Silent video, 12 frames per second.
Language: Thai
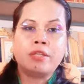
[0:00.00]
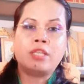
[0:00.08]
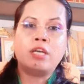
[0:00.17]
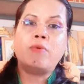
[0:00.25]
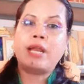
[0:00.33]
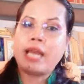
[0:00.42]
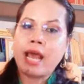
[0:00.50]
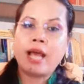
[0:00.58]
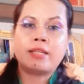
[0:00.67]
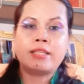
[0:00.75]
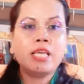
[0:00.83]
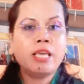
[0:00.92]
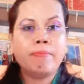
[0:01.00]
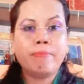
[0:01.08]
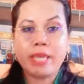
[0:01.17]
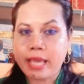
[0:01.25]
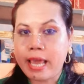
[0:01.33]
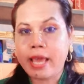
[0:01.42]
ถือว่านาคที่มี
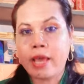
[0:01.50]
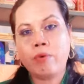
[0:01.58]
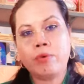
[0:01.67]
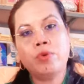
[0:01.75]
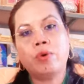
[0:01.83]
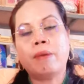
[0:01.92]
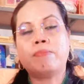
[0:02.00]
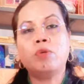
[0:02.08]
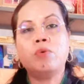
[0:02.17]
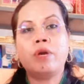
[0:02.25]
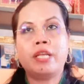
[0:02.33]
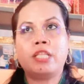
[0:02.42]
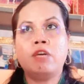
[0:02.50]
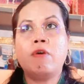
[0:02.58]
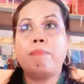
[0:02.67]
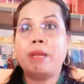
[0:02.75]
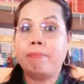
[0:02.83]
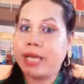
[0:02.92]
แก้วอยู่กับตัวเนี่ยถือ
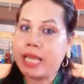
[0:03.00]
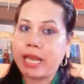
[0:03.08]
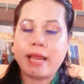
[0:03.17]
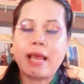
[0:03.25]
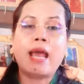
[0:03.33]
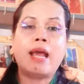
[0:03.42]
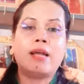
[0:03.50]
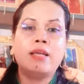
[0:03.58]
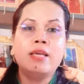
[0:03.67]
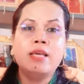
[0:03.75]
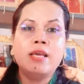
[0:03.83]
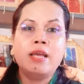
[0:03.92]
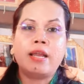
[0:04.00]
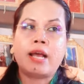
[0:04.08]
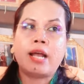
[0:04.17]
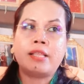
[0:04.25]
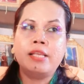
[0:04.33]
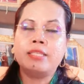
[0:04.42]
ว่าเป็นพญานาคนะ
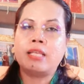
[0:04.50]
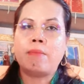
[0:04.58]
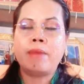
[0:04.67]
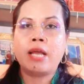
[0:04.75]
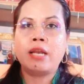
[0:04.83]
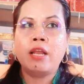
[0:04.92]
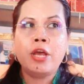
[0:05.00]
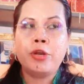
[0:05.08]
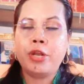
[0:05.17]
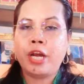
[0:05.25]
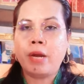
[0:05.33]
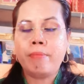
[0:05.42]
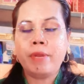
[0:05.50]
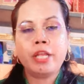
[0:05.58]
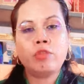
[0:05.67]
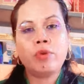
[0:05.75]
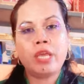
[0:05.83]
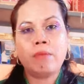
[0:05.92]
คะที่สามารถเนรมิต
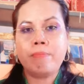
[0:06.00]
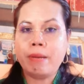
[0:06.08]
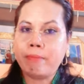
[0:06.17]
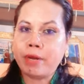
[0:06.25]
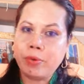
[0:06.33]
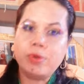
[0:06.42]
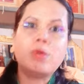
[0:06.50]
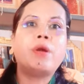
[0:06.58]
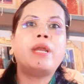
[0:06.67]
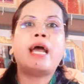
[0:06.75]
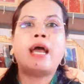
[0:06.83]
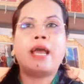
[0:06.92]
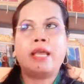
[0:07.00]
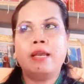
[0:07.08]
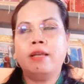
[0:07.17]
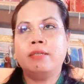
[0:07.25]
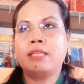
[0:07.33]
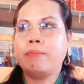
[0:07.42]
ให้ตัวเองเป็นมนุษย์ก็ได้
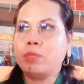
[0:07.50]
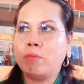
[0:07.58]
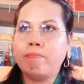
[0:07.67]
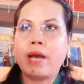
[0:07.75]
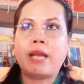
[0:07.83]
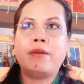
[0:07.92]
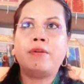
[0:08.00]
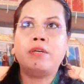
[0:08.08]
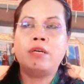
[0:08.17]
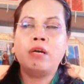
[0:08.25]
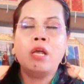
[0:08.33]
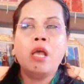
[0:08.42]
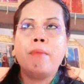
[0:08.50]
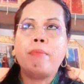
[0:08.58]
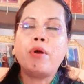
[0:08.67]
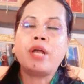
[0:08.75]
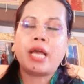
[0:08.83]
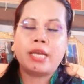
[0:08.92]
หรือทรัพย์สมบัติหรือ
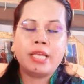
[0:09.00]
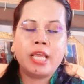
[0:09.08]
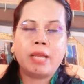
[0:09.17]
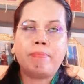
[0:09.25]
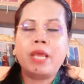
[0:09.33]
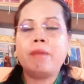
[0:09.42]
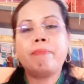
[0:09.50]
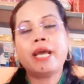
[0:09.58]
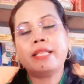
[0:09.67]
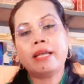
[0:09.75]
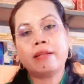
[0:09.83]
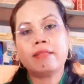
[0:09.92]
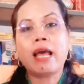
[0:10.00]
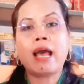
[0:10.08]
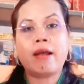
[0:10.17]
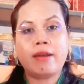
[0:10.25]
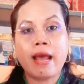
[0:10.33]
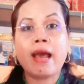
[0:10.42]
ป้องกันเหตุเพศภัยต่า
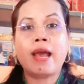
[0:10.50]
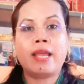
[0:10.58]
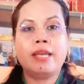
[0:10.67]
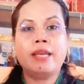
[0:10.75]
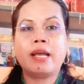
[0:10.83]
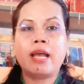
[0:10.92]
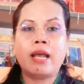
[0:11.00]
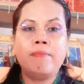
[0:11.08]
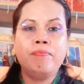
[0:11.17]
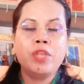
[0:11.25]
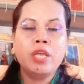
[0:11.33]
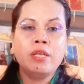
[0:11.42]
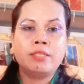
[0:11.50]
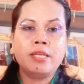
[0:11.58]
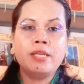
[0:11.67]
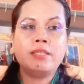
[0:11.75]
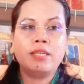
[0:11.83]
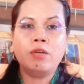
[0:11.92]
งๆได้นะคะ
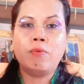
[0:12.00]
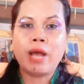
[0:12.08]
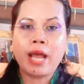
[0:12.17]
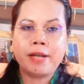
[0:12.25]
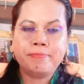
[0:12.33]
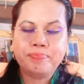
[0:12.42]
ซึ่งถือว่า